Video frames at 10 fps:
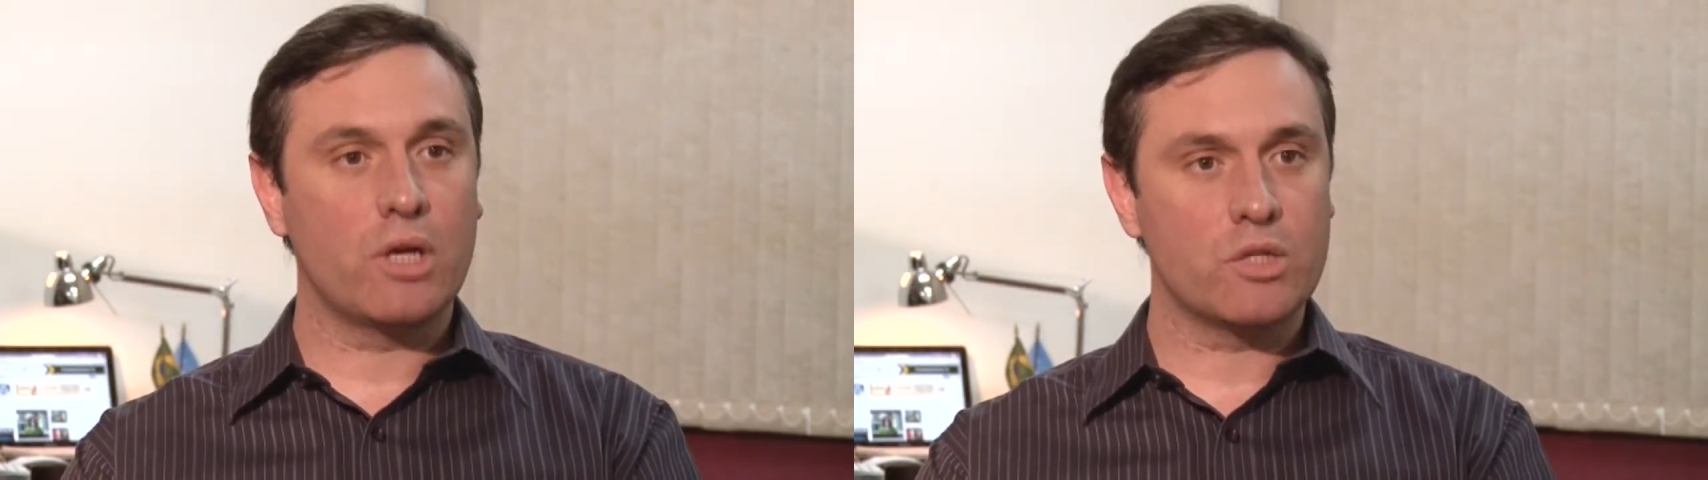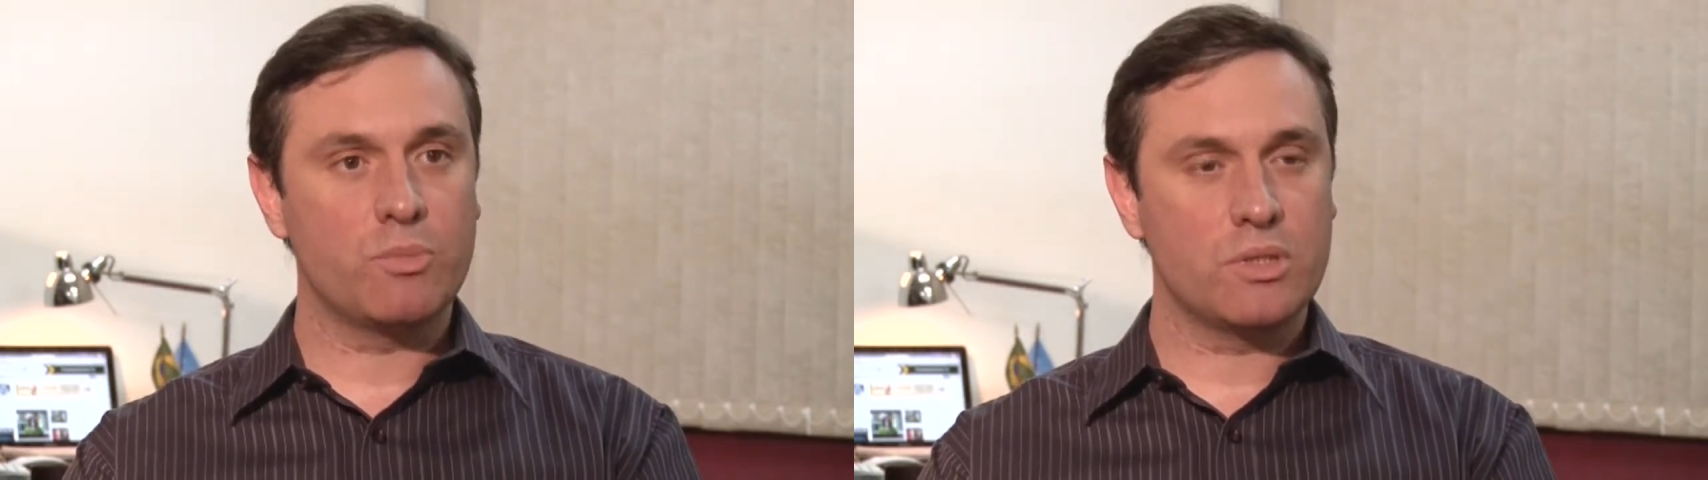que
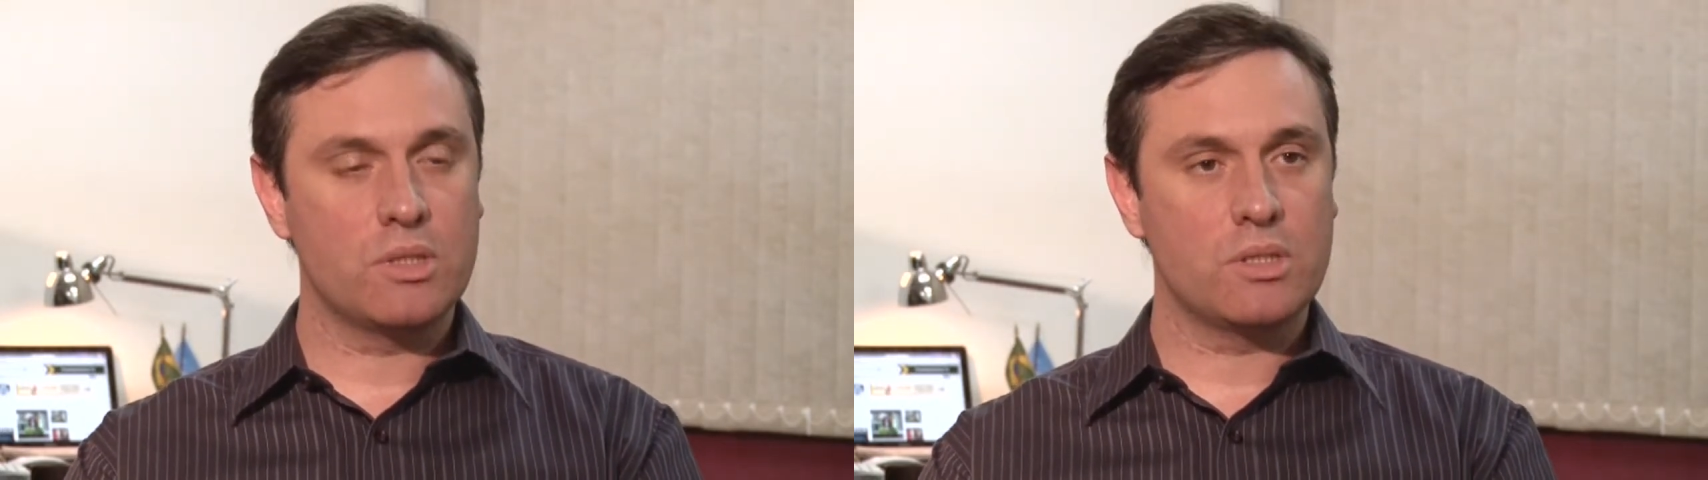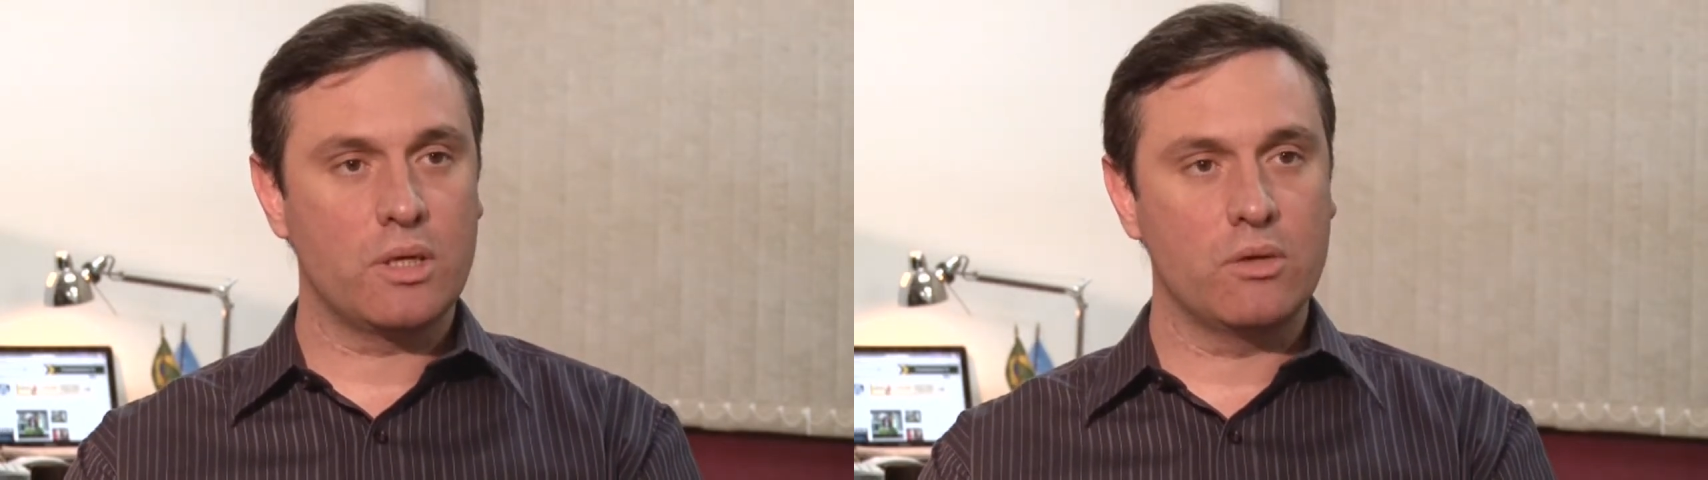elas
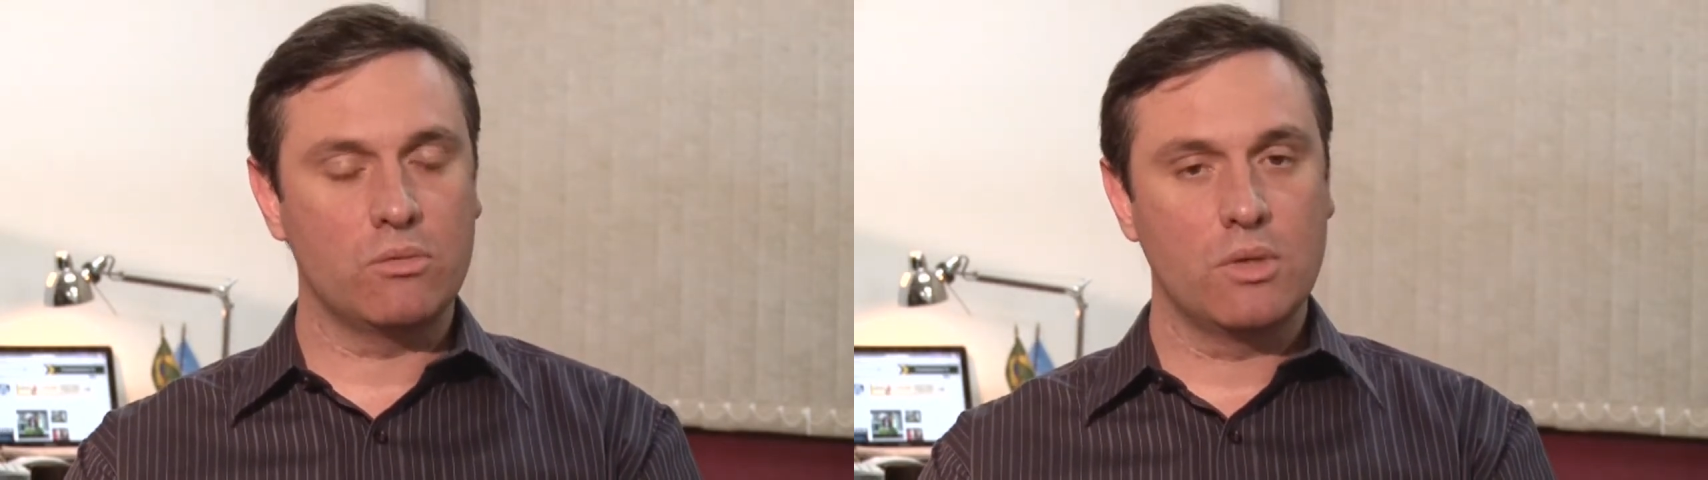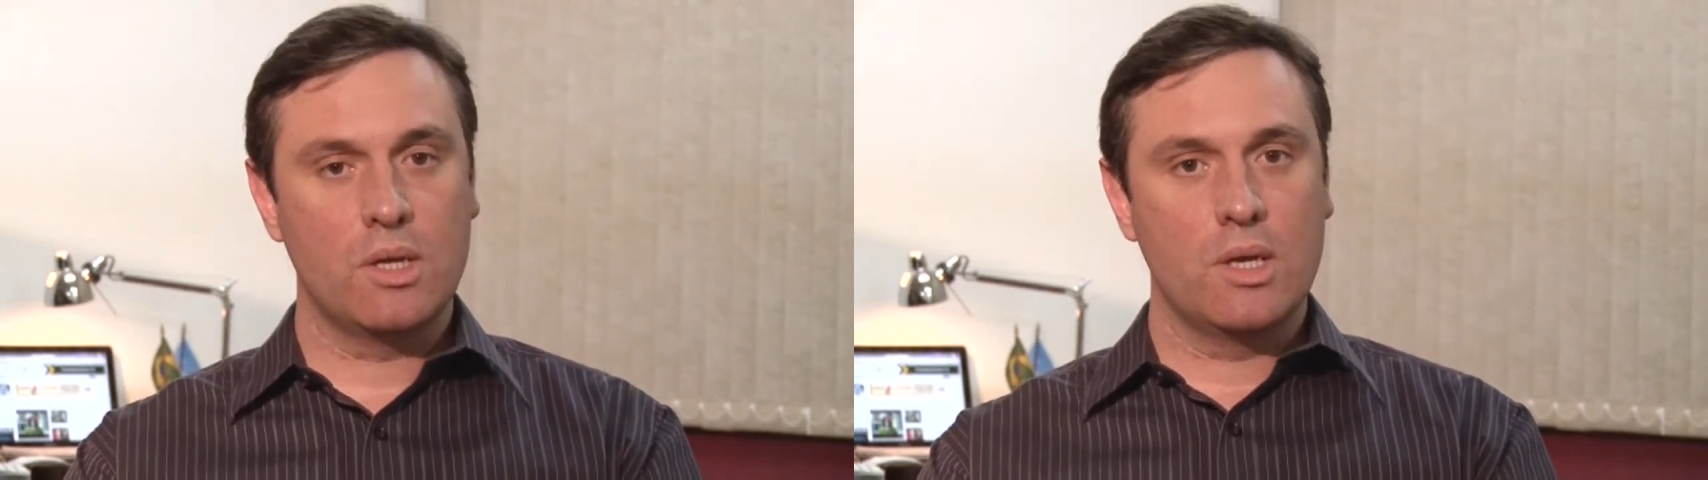precisariam
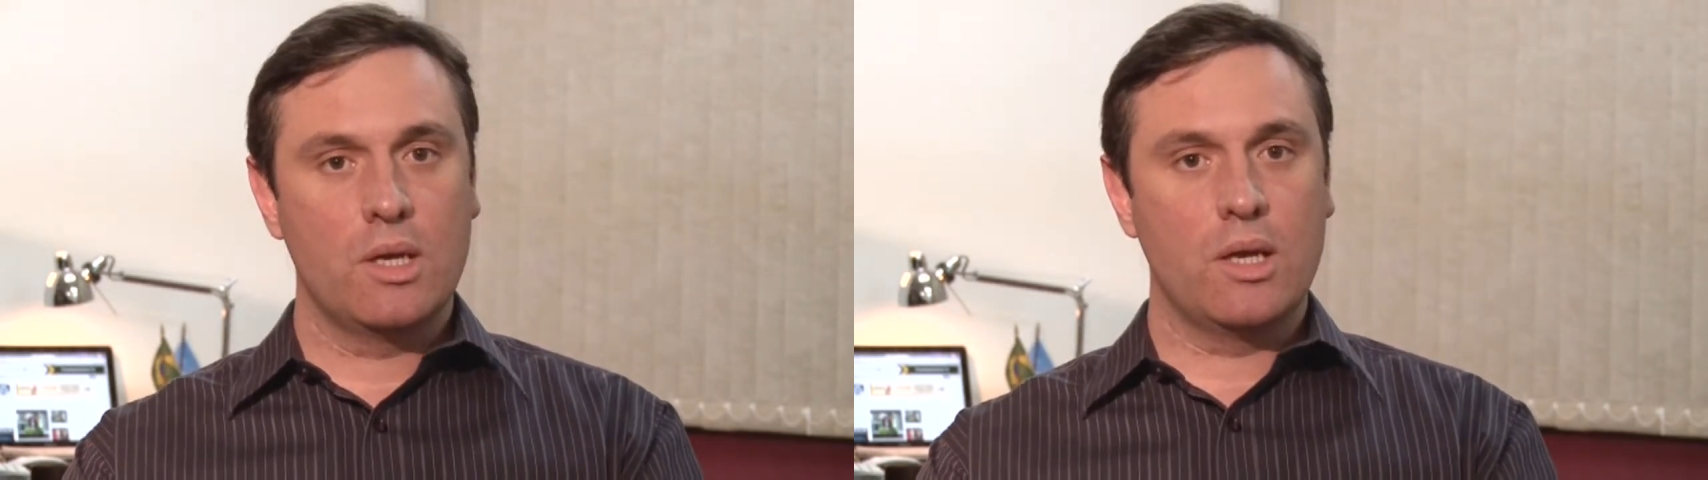uhum.